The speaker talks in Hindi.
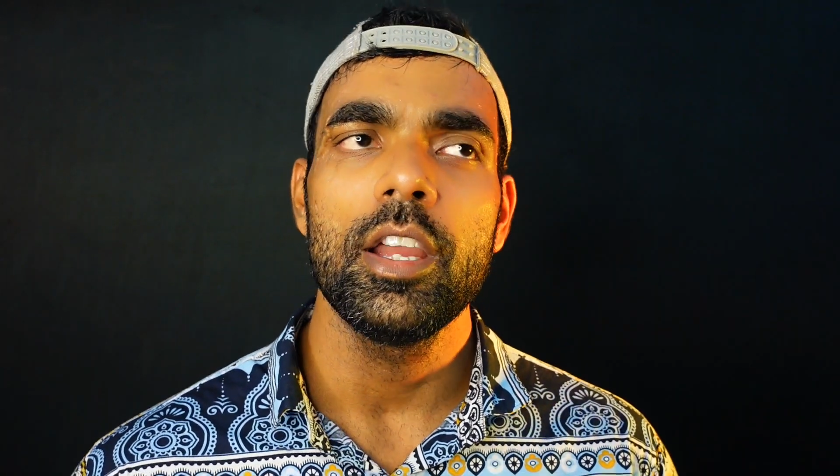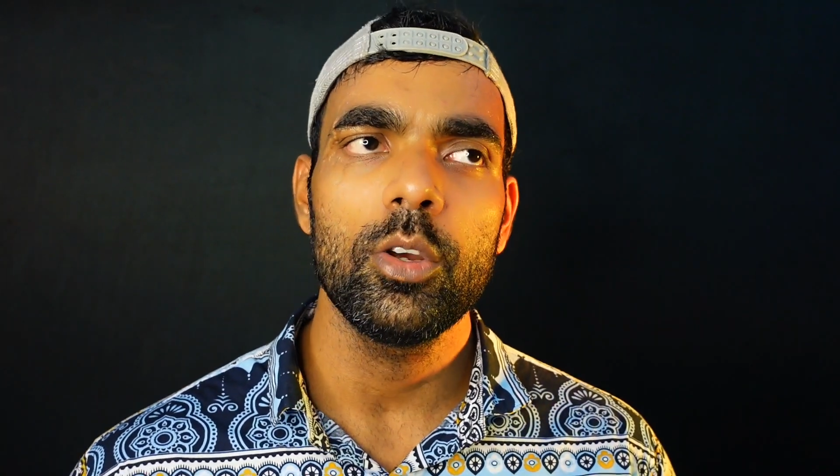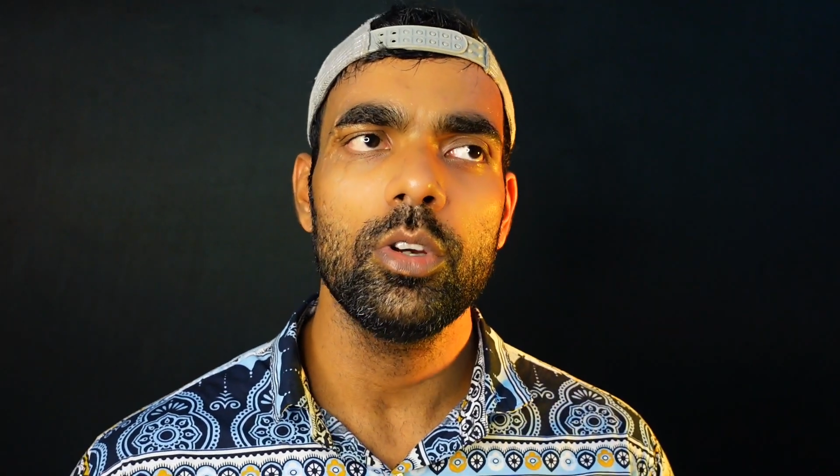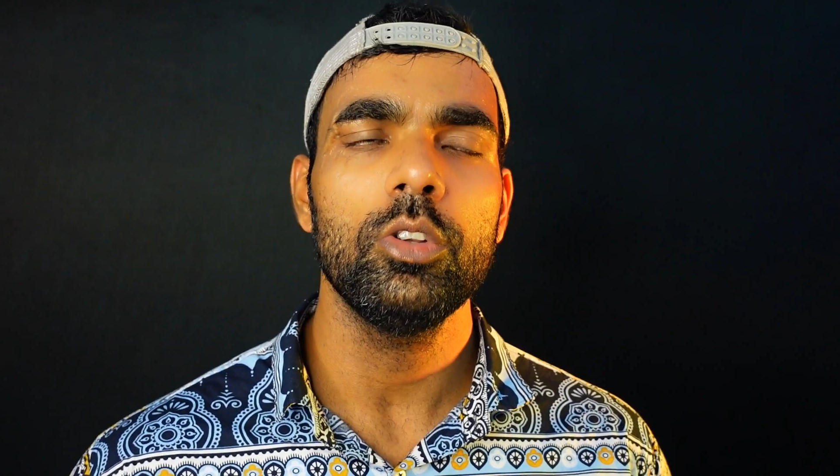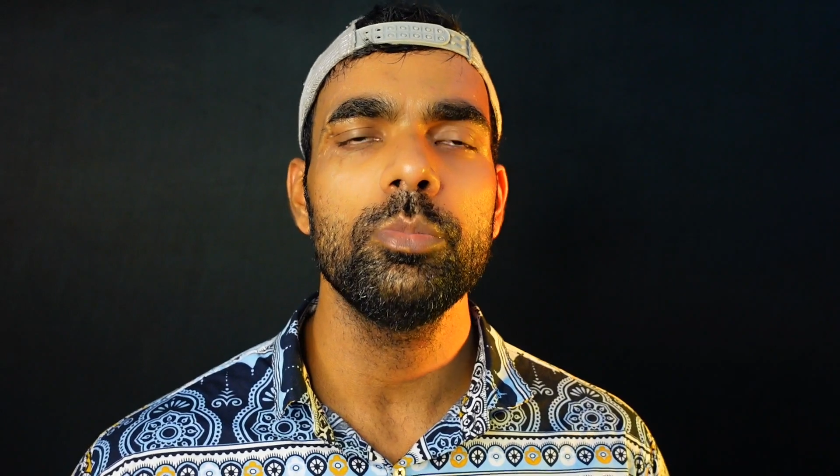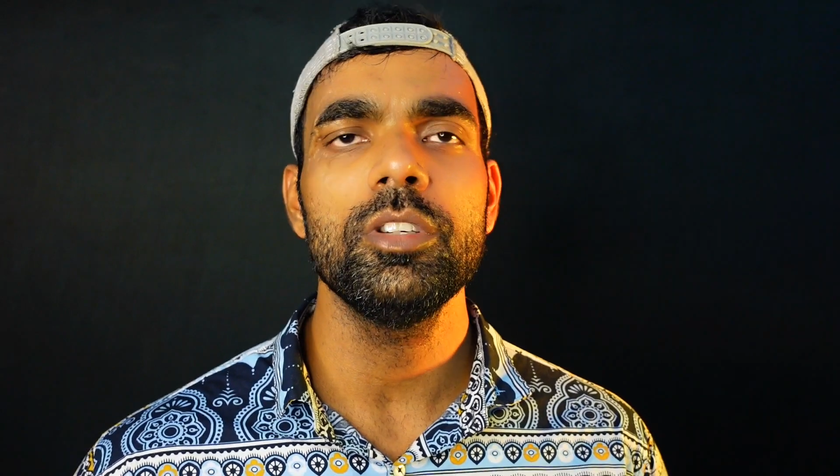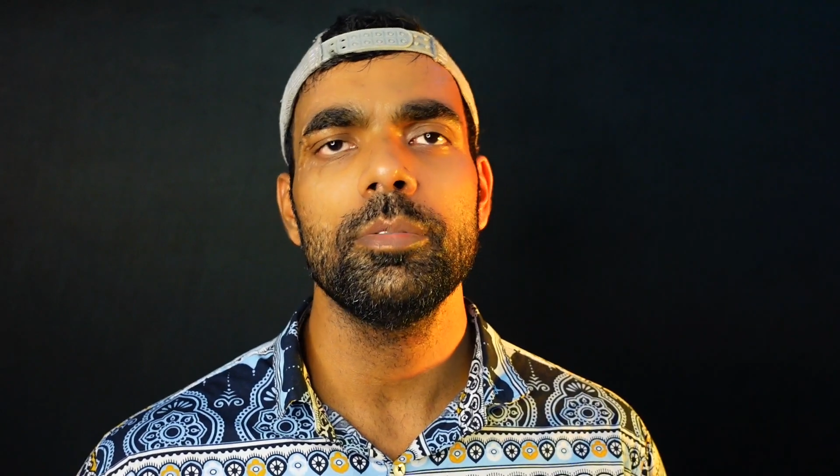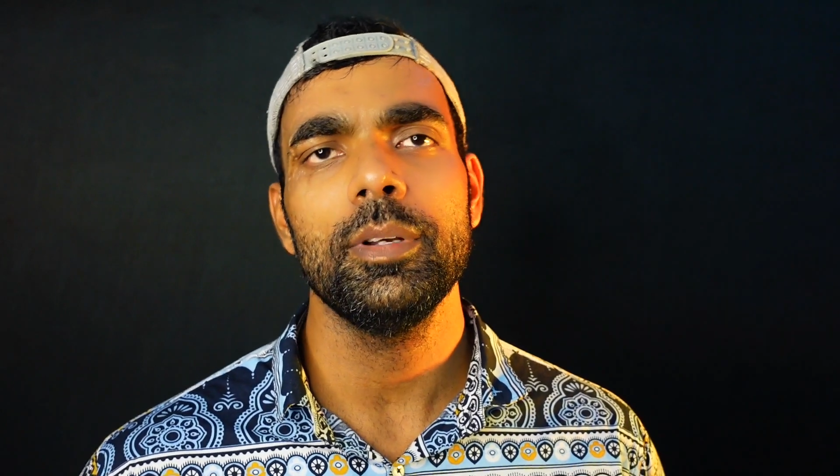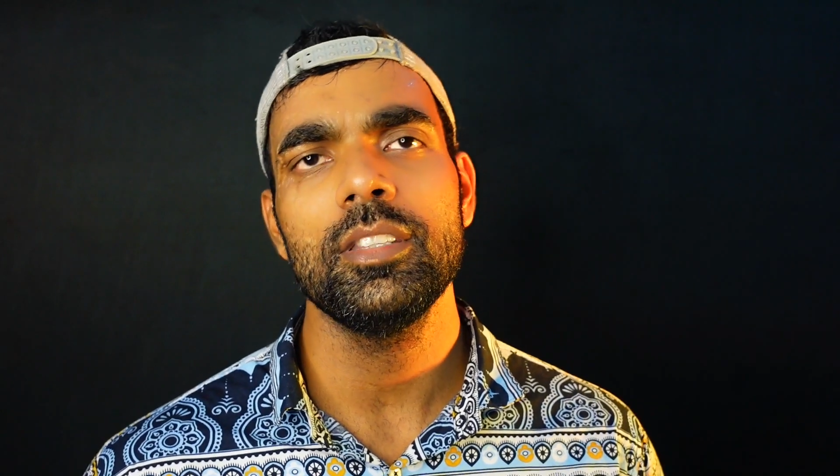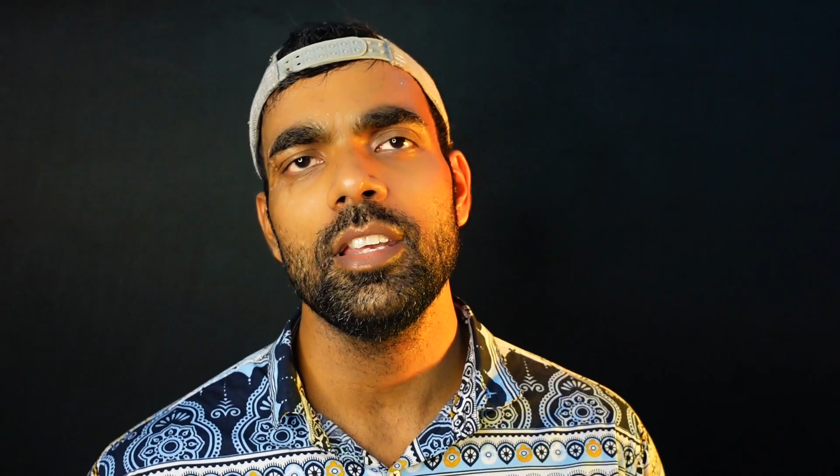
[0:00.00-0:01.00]
क्योंकि तुम जिस
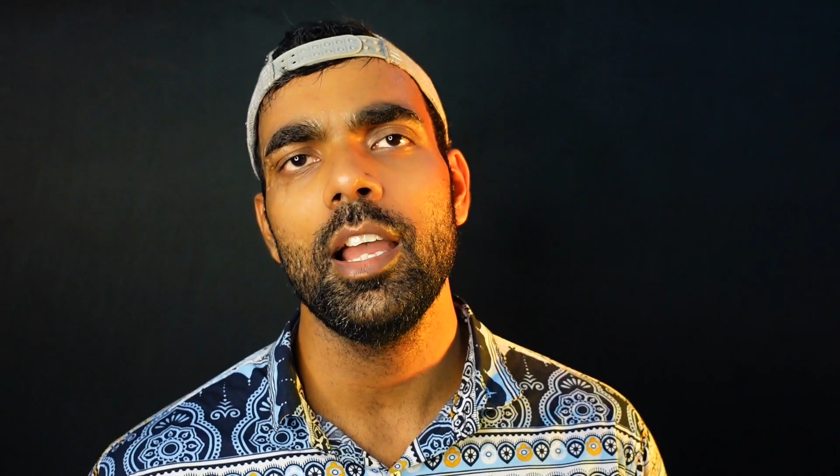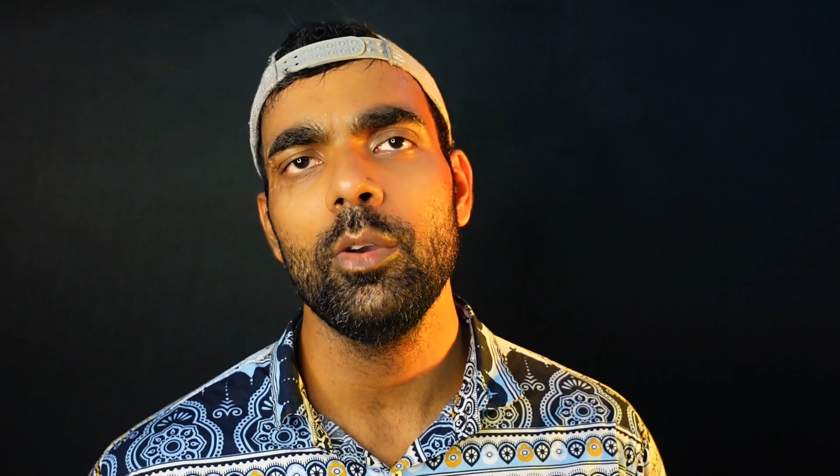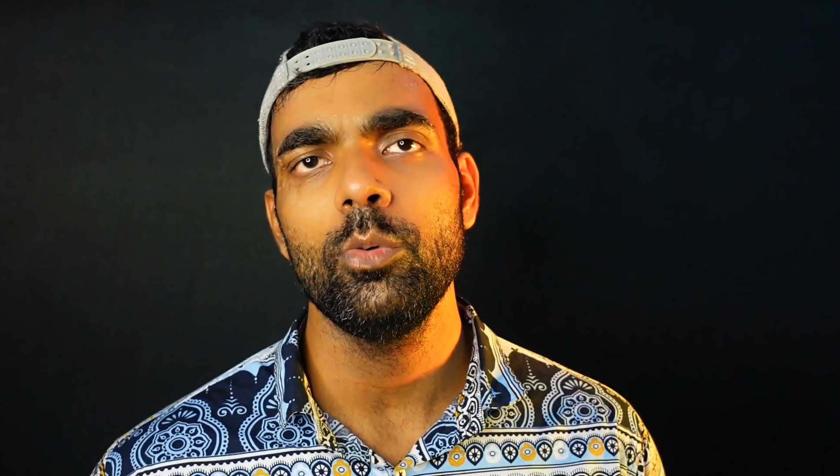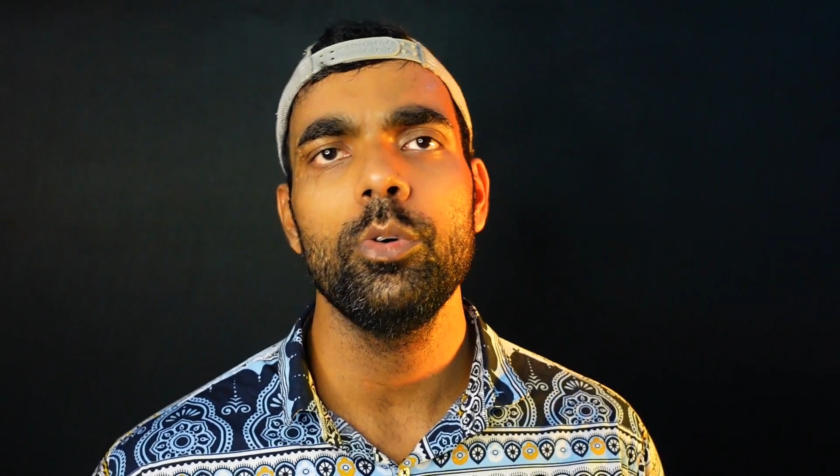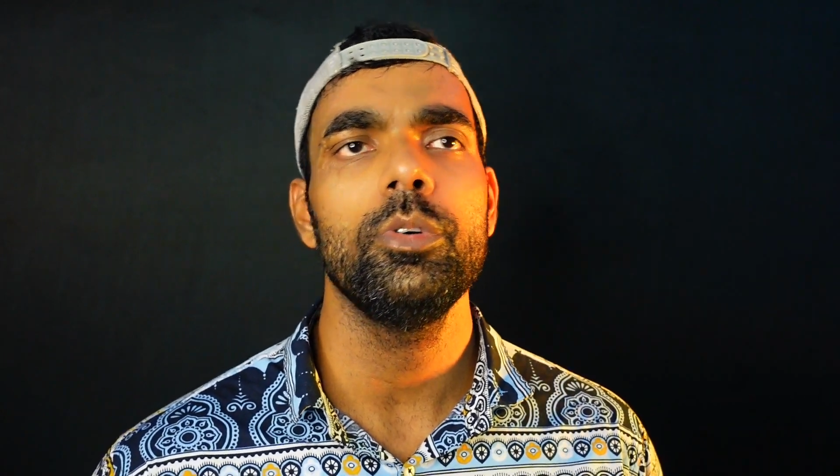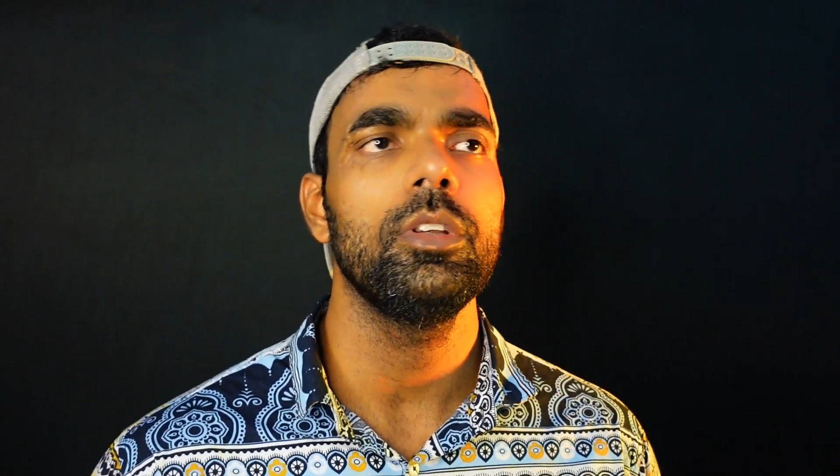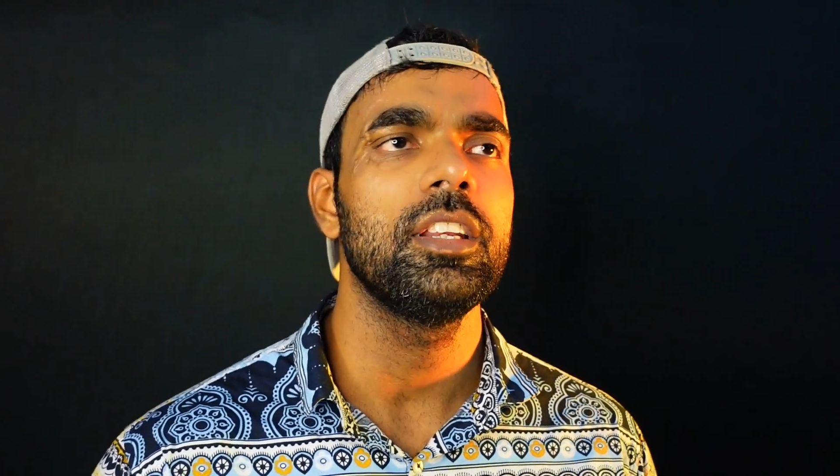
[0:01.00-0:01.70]
पद से आए वो